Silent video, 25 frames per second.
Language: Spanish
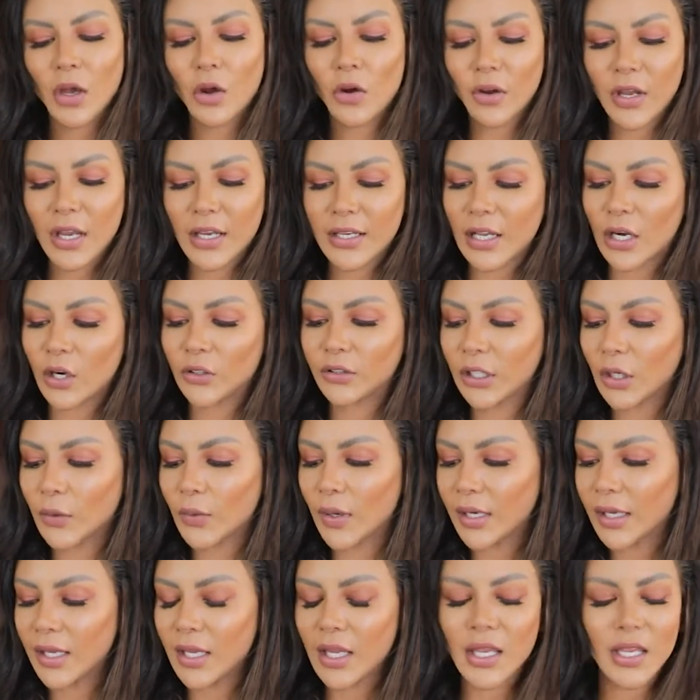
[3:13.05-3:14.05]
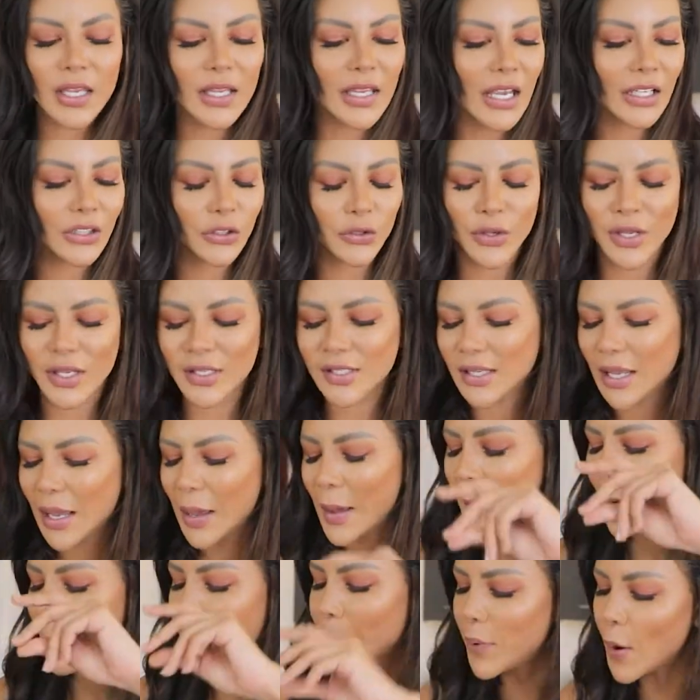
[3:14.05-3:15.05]
Ok, ya lo tengo aquí y esto es
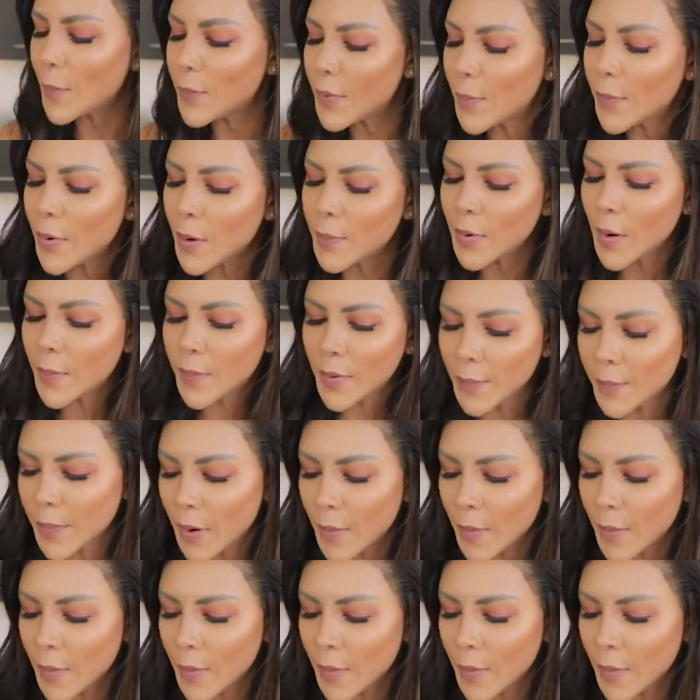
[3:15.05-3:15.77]
pum, pum, pum, pum, pum,